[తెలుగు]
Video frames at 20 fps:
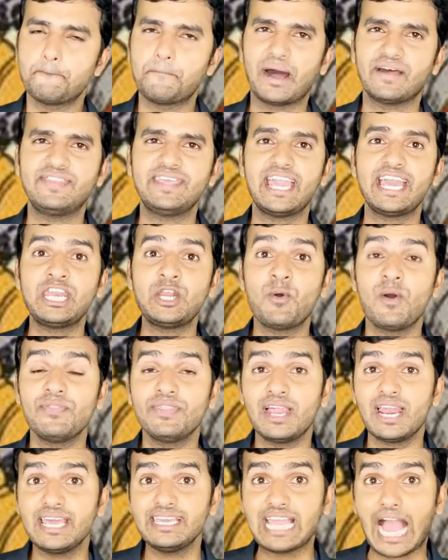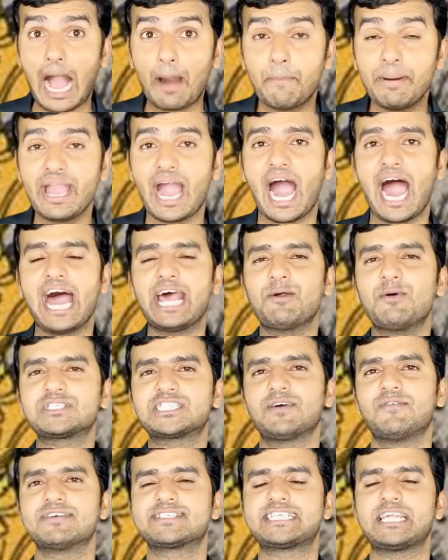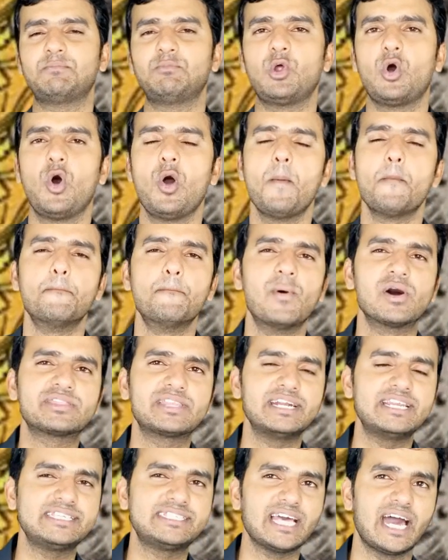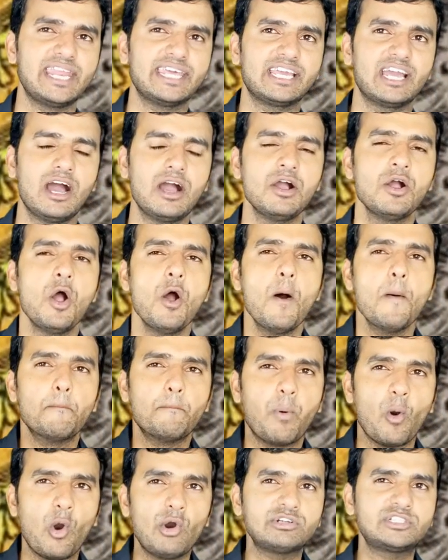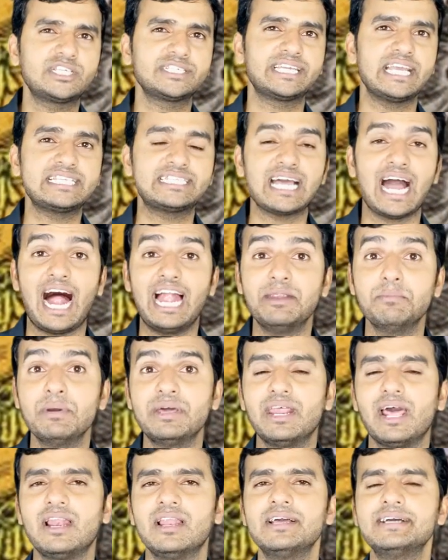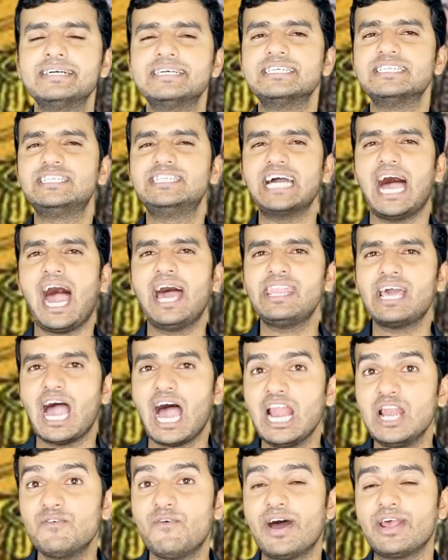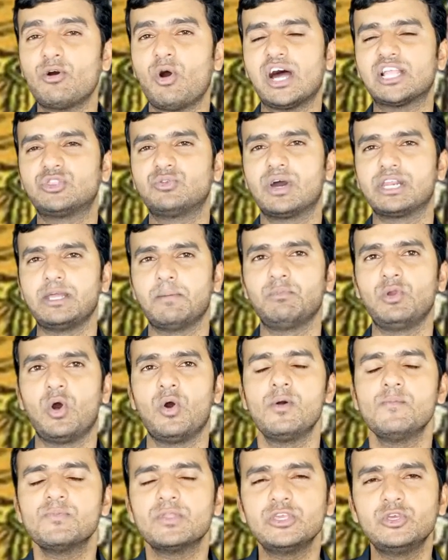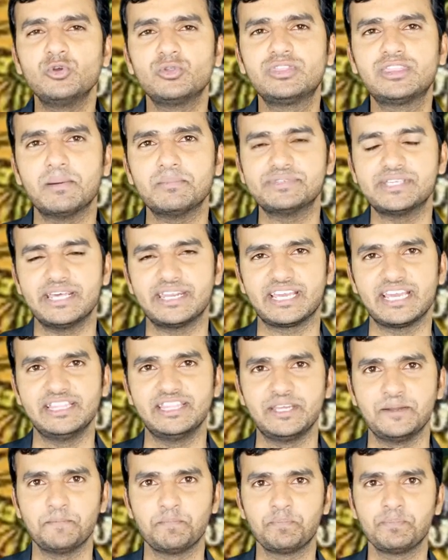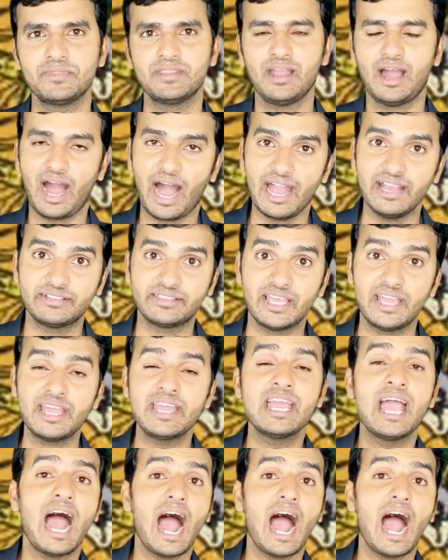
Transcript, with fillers: పదిహేను వందల యాభై ఆరవ సంవత్సరంలో మొదటిసారిగా పోర్చుగీస్ అడ్మిరల్ డాన్ అల్వారో ఆధ్వర్యంలో యుద్ధం జరిగింది అయితే